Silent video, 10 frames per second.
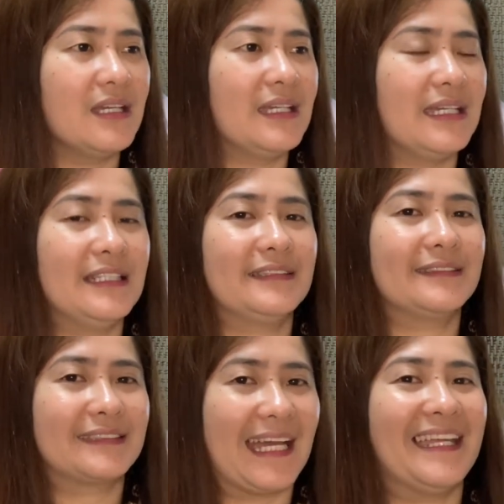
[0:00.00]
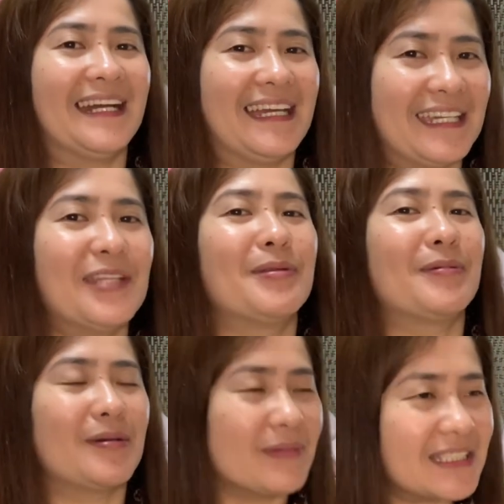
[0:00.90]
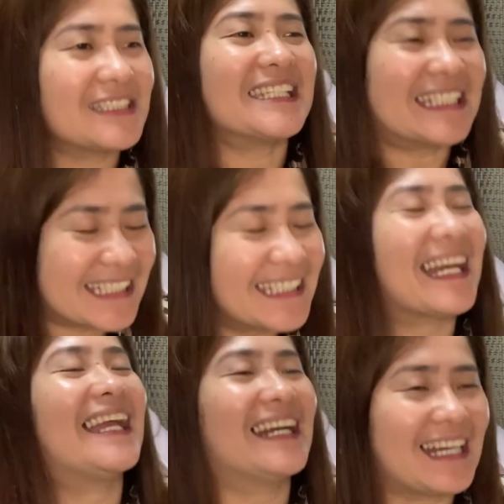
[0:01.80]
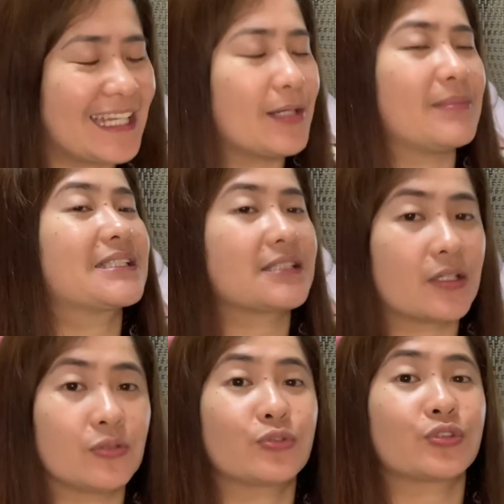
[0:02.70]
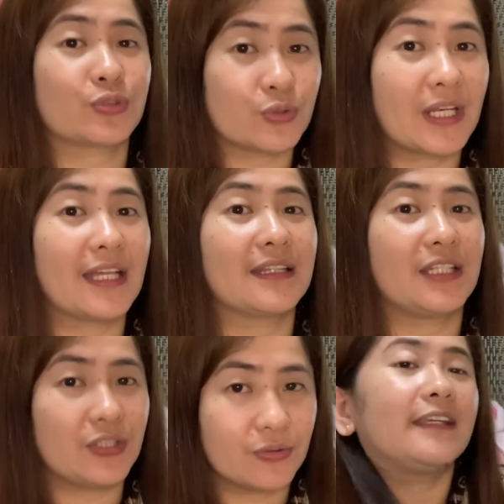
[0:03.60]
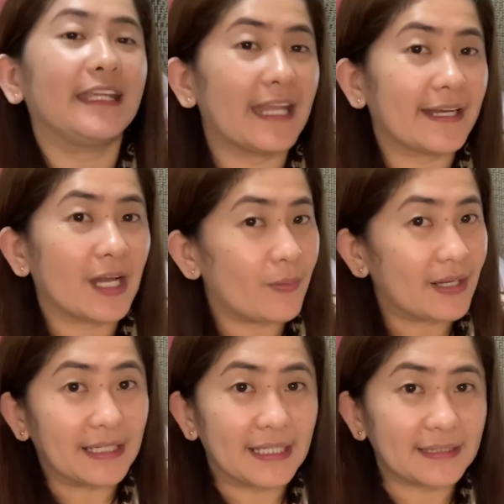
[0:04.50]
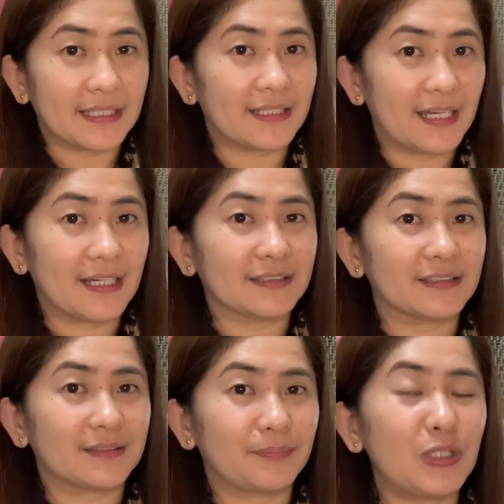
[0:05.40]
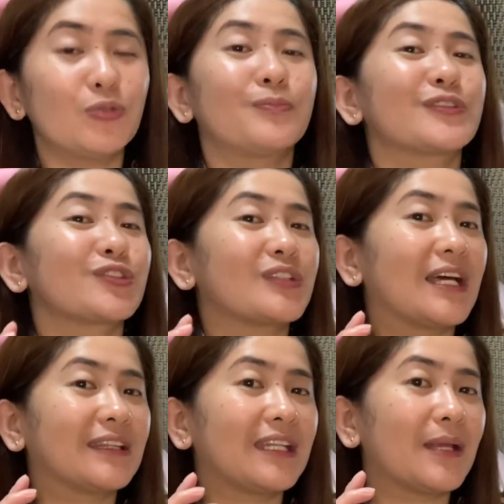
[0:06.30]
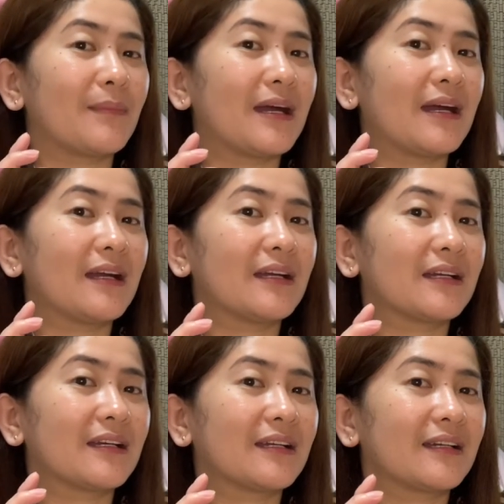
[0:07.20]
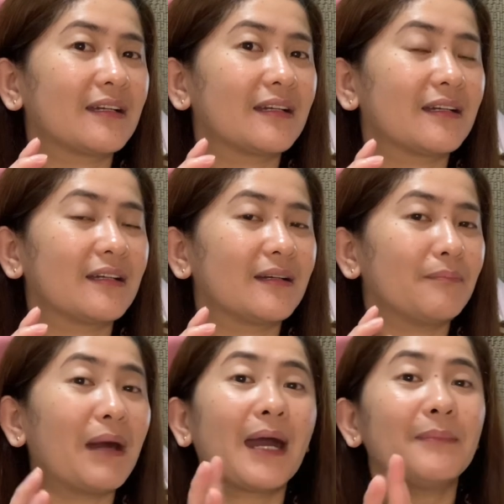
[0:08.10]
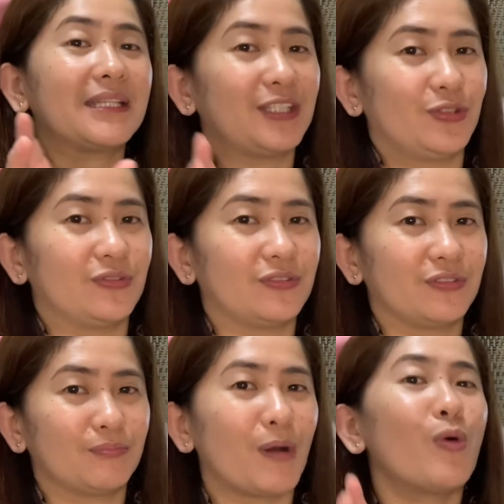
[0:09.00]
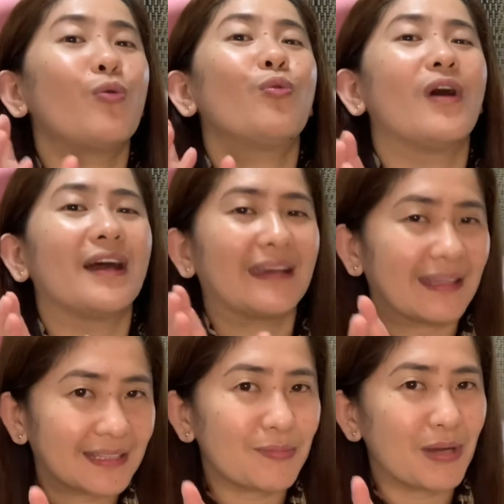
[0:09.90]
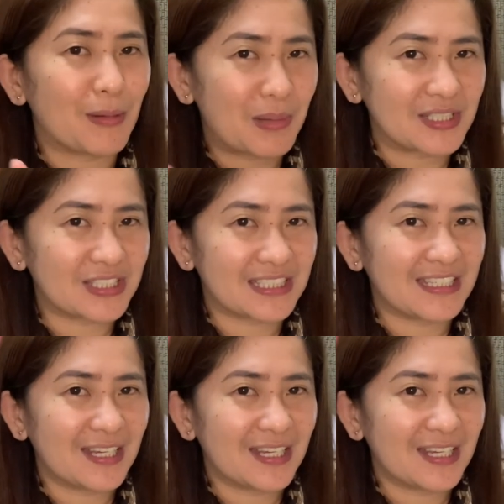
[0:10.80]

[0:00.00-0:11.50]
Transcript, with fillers: And kayang-kaya naman mga beshi. Kayang-kaya. Basta gusto natin yung ginagawa natin at pinupurso natin na ma makamit yun. Makukuha natin mga beshi.